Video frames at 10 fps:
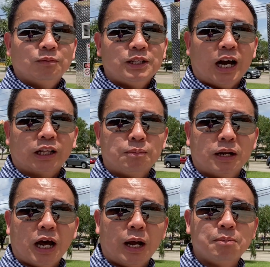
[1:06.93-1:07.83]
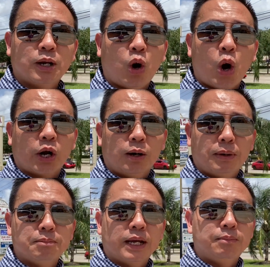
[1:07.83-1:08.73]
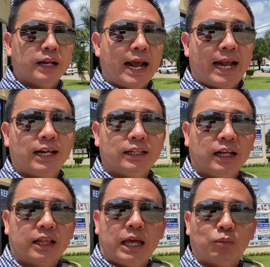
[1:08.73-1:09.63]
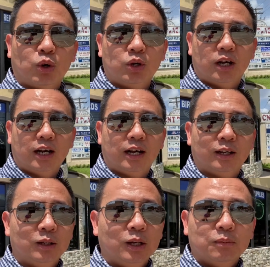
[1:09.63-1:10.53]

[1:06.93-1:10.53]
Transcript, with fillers: giờ thì mình lại mình order bánh mì mình ăn và xem coi uh,